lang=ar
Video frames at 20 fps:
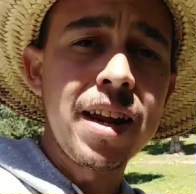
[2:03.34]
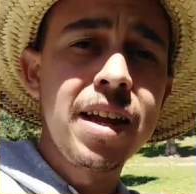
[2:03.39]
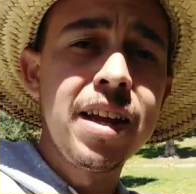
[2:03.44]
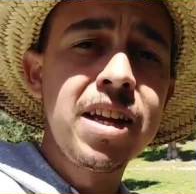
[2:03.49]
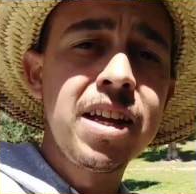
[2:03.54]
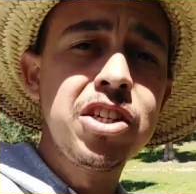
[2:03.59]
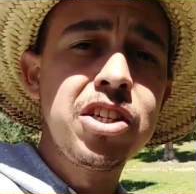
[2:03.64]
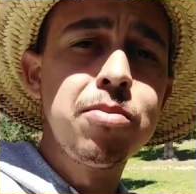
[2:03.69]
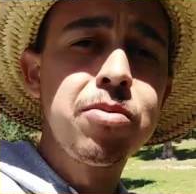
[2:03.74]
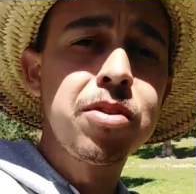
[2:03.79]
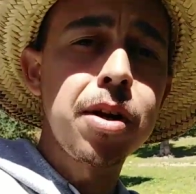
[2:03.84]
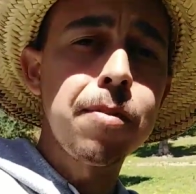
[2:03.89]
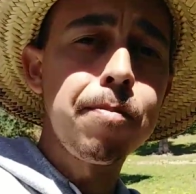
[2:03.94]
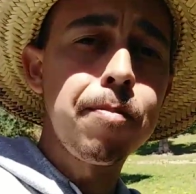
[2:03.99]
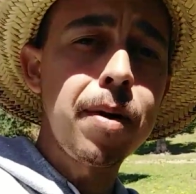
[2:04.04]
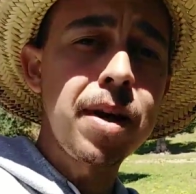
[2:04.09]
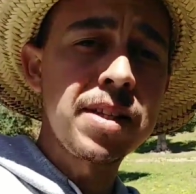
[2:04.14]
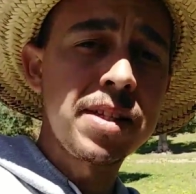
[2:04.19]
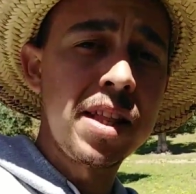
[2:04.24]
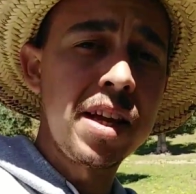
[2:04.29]
كان كيجيب حتى
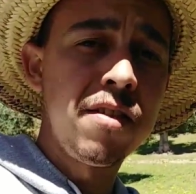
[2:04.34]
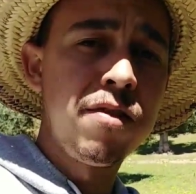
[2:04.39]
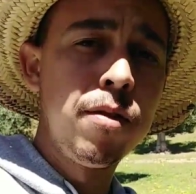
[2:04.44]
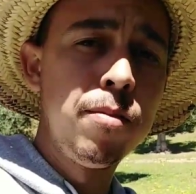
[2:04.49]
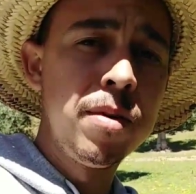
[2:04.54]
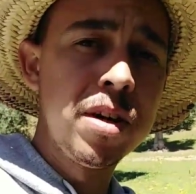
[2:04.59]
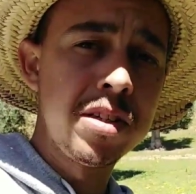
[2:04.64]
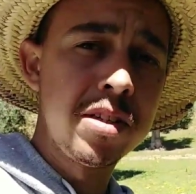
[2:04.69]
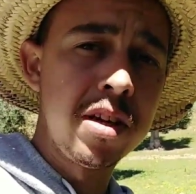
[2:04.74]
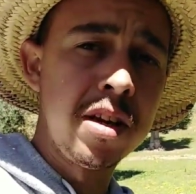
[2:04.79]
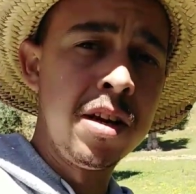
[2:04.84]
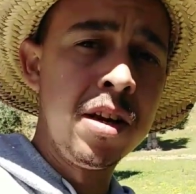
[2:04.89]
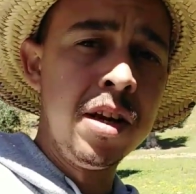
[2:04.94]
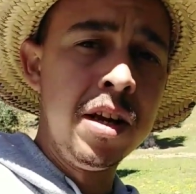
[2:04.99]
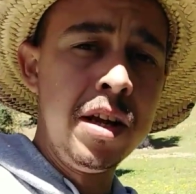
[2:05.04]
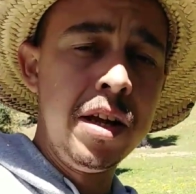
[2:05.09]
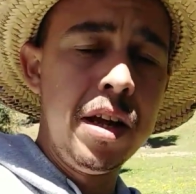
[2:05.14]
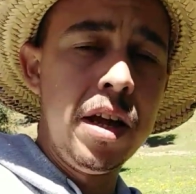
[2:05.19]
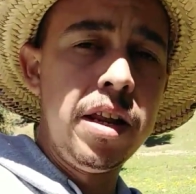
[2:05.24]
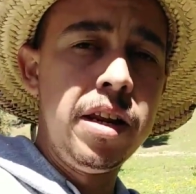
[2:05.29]
البلاستيك في المازال
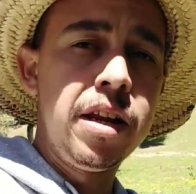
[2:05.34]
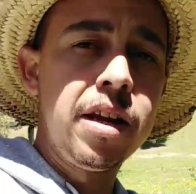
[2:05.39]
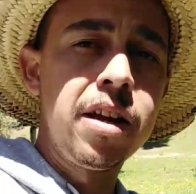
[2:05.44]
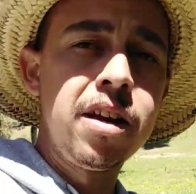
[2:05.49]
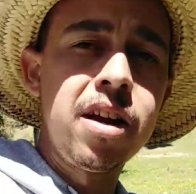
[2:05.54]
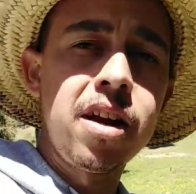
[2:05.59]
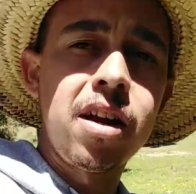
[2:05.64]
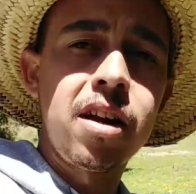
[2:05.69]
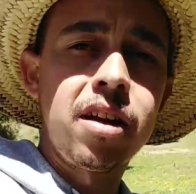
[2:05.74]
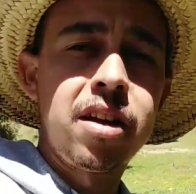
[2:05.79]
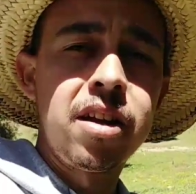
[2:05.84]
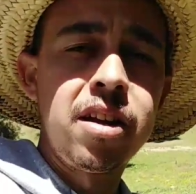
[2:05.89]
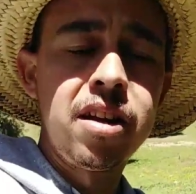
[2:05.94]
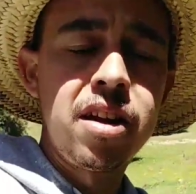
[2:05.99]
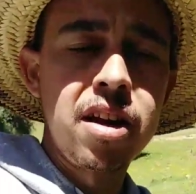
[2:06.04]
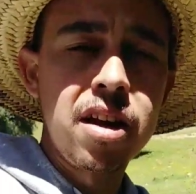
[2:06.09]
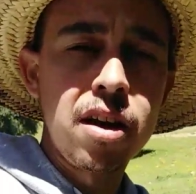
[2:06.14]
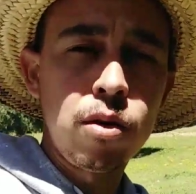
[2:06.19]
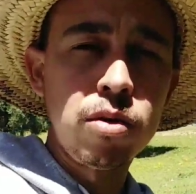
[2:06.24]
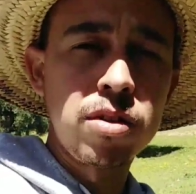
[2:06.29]
يعني كان كان
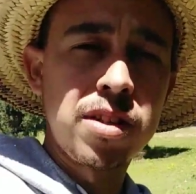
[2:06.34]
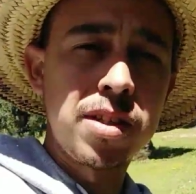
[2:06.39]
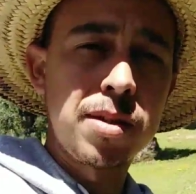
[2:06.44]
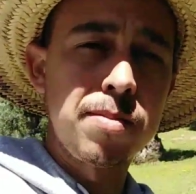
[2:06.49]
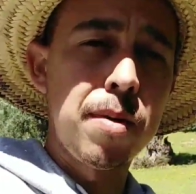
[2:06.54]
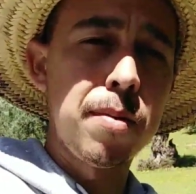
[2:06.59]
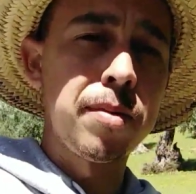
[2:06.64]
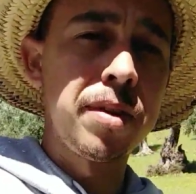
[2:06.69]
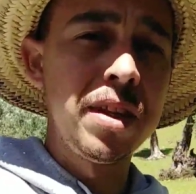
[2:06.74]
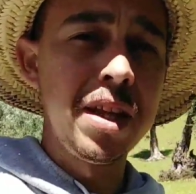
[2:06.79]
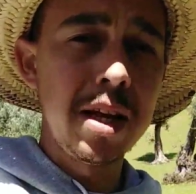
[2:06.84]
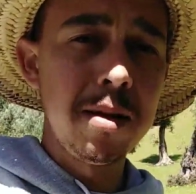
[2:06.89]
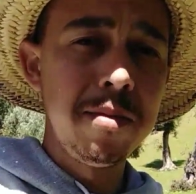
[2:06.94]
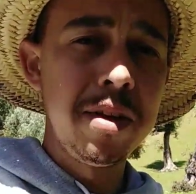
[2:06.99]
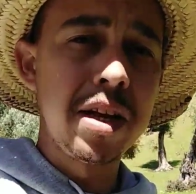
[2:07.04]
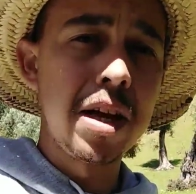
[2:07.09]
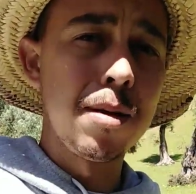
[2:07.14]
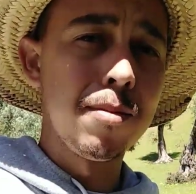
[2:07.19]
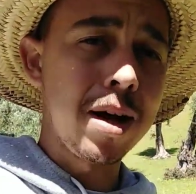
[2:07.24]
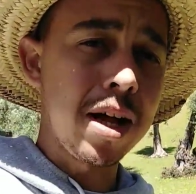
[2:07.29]
كياخذ الصباب ديال
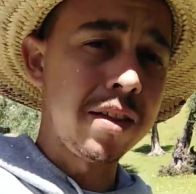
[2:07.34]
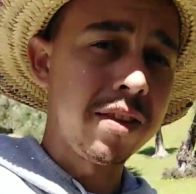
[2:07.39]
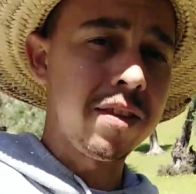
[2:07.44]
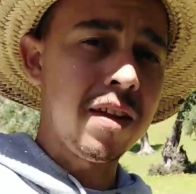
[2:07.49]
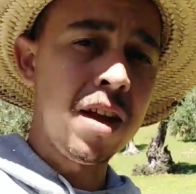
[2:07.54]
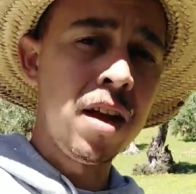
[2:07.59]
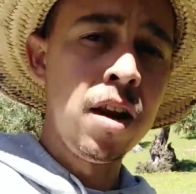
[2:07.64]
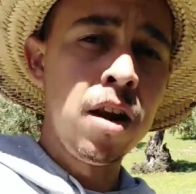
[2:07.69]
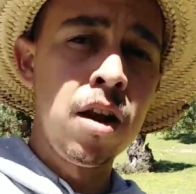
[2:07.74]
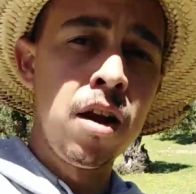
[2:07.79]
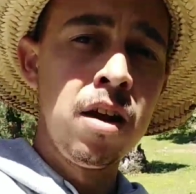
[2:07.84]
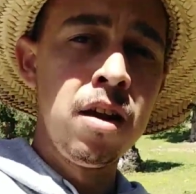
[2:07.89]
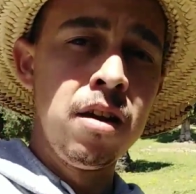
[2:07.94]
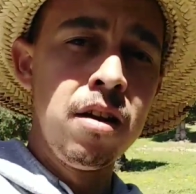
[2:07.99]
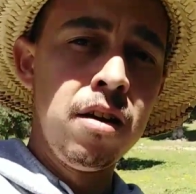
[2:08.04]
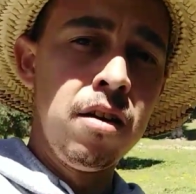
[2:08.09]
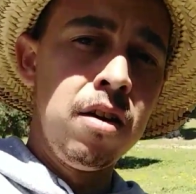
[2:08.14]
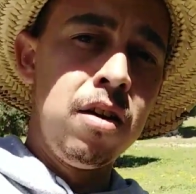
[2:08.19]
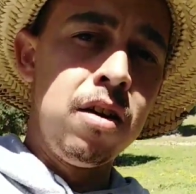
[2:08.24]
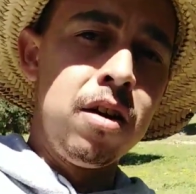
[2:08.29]
الميكا مقطعين
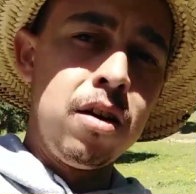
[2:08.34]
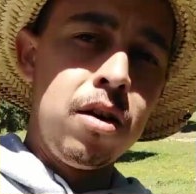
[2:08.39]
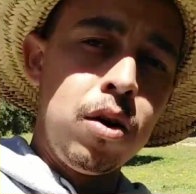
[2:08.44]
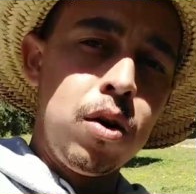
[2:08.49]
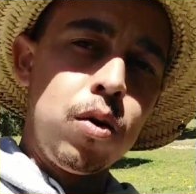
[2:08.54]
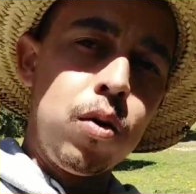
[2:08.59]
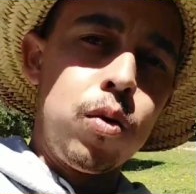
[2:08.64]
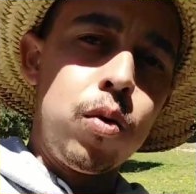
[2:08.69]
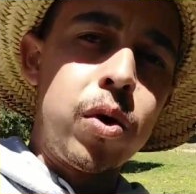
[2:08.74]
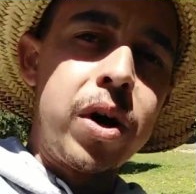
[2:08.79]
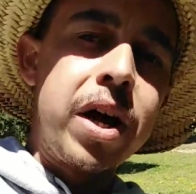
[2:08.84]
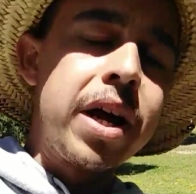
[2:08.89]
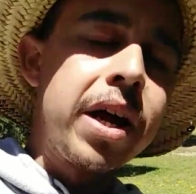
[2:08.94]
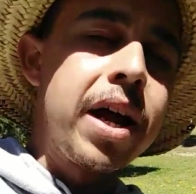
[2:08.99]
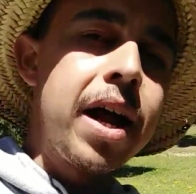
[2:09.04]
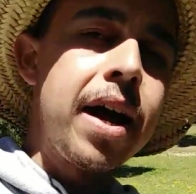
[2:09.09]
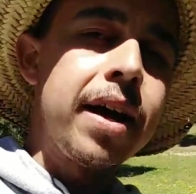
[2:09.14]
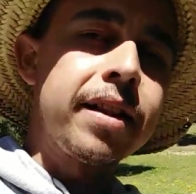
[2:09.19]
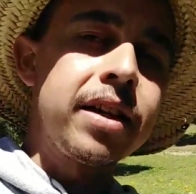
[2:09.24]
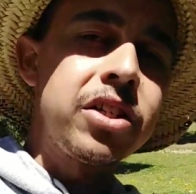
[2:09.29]
وكان
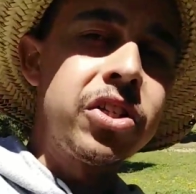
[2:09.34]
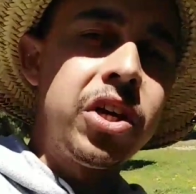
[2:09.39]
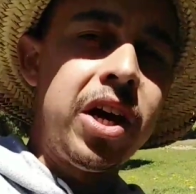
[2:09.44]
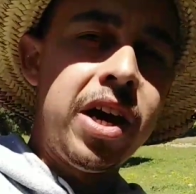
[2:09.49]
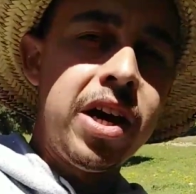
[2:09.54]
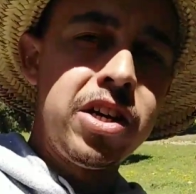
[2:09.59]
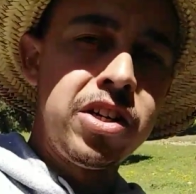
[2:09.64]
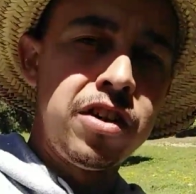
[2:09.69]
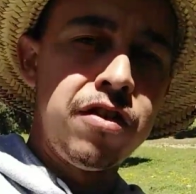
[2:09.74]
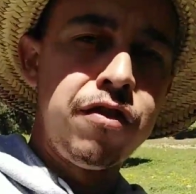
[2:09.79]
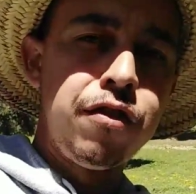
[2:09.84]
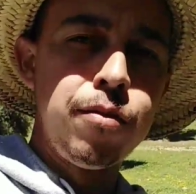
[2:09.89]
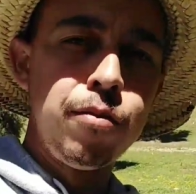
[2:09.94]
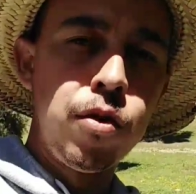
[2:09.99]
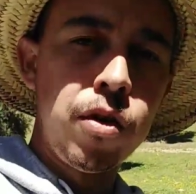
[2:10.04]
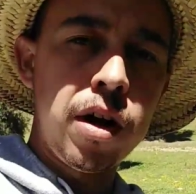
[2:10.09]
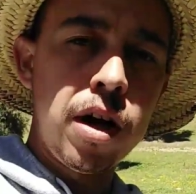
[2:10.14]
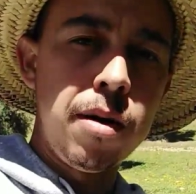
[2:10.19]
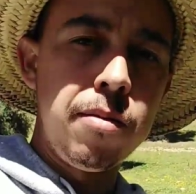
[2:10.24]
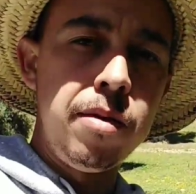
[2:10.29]
كيعطيك شي حاجه في
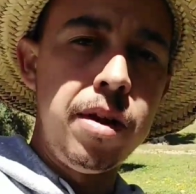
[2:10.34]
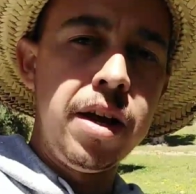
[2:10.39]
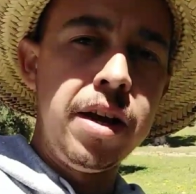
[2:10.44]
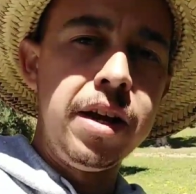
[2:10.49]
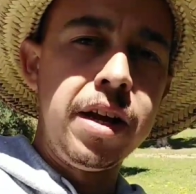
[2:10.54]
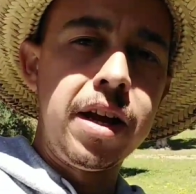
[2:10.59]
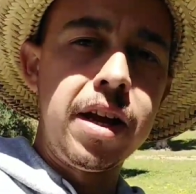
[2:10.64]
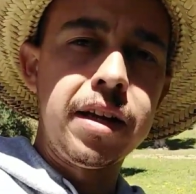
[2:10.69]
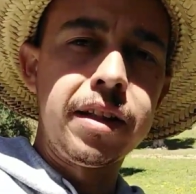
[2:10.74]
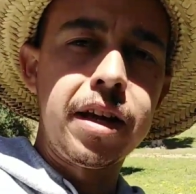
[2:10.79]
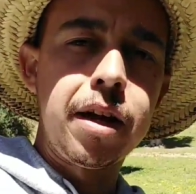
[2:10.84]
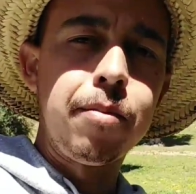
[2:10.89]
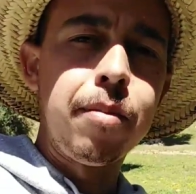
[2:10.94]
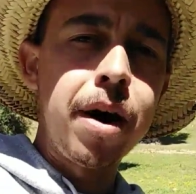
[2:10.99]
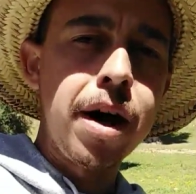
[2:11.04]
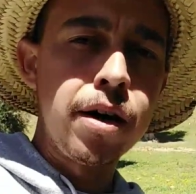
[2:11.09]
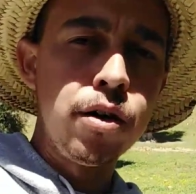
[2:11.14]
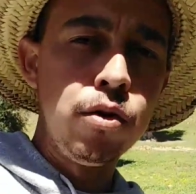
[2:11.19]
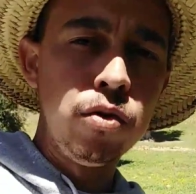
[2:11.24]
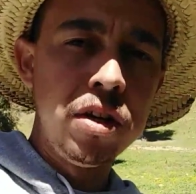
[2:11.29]
المقابل يعني كيعطيك
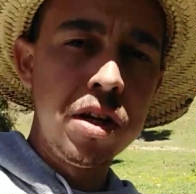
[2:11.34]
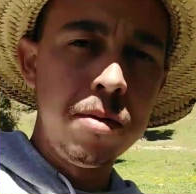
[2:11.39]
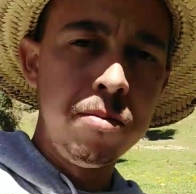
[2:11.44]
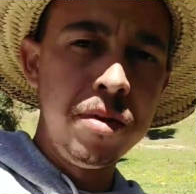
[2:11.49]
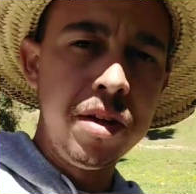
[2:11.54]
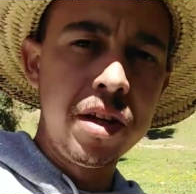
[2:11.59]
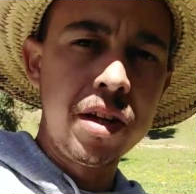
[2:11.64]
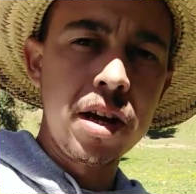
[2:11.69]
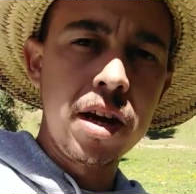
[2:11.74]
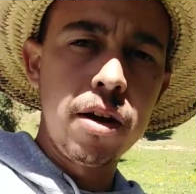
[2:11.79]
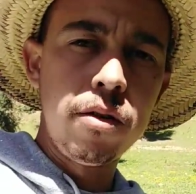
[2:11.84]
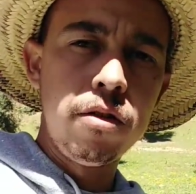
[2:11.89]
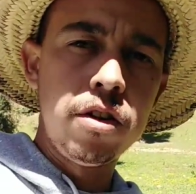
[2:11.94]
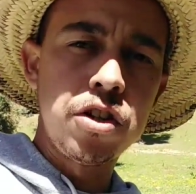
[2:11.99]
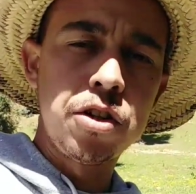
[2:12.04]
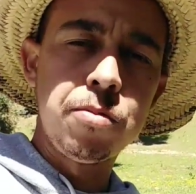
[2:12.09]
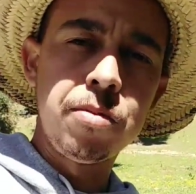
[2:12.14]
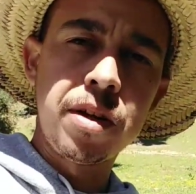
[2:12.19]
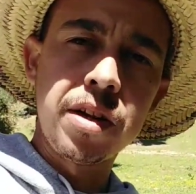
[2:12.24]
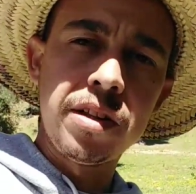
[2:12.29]
بانيو ديال الميكا ولا
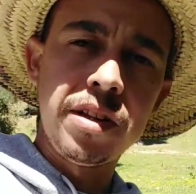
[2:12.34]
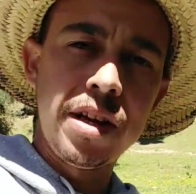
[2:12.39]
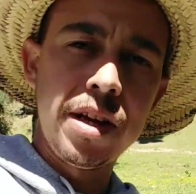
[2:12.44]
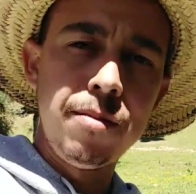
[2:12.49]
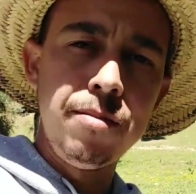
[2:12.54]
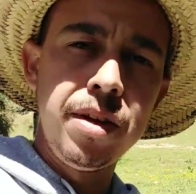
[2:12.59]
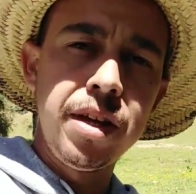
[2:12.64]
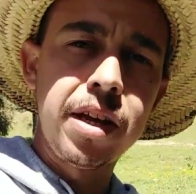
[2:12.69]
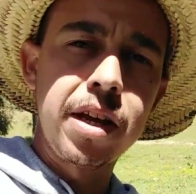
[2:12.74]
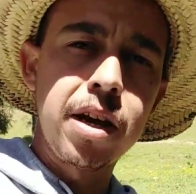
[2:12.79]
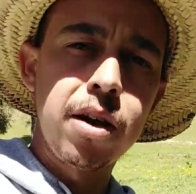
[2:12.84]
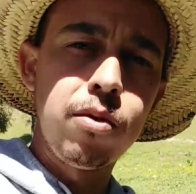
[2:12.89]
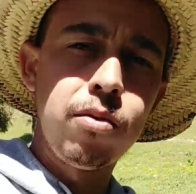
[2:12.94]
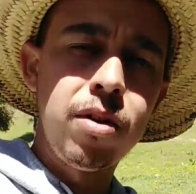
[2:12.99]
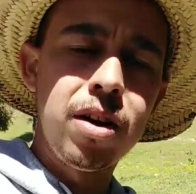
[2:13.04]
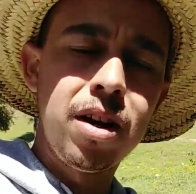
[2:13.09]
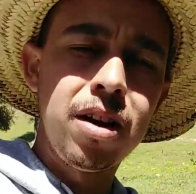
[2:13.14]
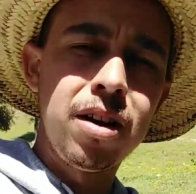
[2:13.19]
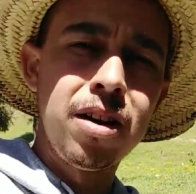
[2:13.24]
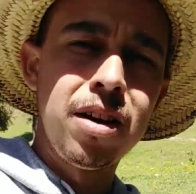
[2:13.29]
شبكه ديال الميكا
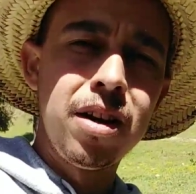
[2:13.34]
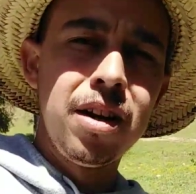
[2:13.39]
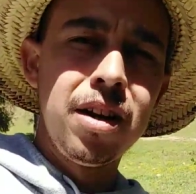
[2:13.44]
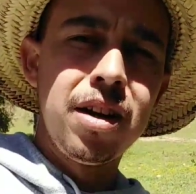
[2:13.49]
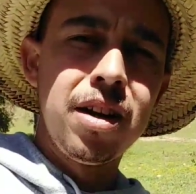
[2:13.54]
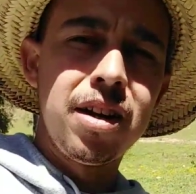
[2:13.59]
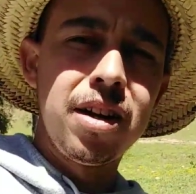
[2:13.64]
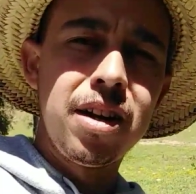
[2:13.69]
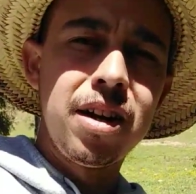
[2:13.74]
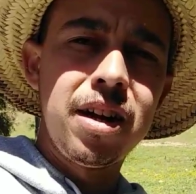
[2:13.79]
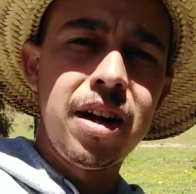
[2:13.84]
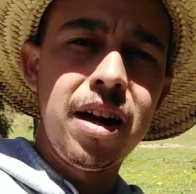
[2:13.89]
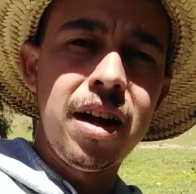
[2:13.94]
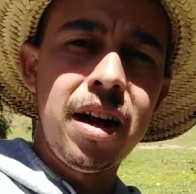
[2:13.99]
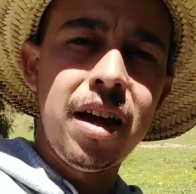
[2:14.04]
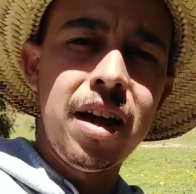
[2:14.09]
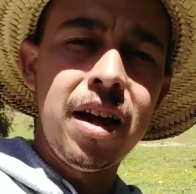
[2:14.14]
ولا آه